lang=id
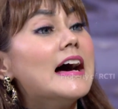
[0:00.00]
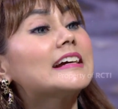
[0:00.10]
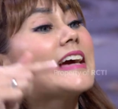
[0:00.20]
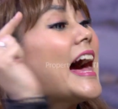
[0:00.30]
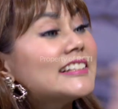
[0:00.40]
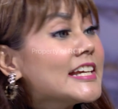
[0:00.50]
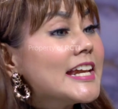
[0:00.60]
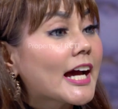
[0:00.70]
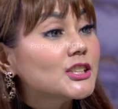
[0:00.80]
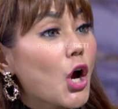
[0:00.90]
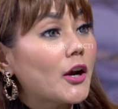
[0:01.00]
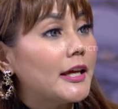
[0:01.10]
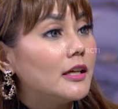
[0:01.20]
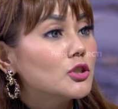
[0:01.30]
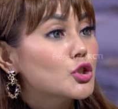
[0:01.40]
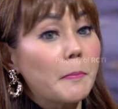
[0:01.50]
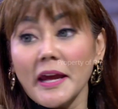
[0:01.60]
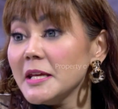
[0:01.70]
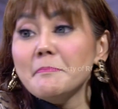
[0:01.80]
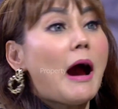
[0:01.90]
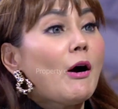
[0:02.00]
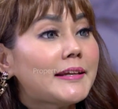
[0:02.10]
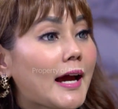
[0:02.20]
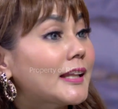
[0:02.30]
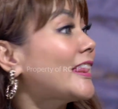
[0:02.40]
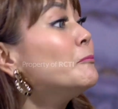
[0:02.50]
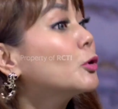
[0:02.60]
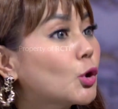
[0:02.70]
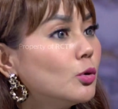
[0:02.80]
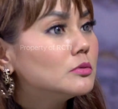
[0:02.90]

Kasih dia ke Joni supaya dibawa dia ke Timbuktu.